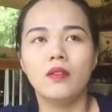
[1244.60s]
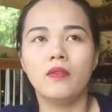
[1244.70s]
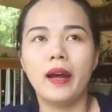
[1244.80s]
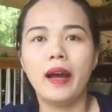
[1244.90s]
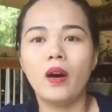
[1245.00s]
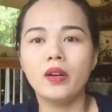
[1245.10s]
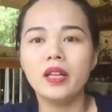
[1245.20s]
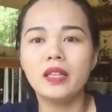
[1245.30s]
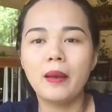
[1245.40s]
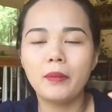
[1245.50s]
và họ
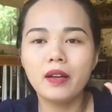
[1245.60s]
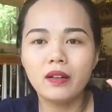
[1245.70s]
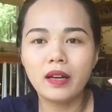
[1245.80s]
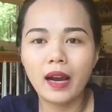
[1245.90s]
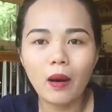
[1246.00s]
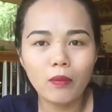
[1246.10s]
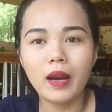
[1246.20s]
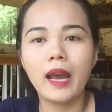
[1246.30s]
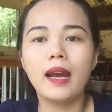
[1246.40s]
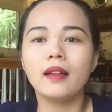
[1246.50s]
đi tìm cái người đàn ông
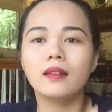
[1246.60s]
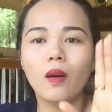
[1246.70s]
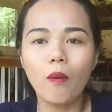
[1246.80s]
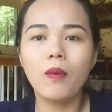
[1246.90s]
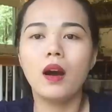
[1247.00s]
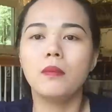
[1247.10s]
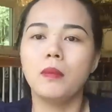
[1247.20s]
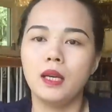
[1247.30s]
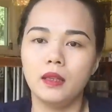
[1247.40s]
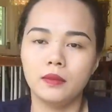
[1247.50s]
khác tốt
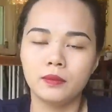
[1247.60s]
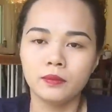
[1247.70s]
hơn mình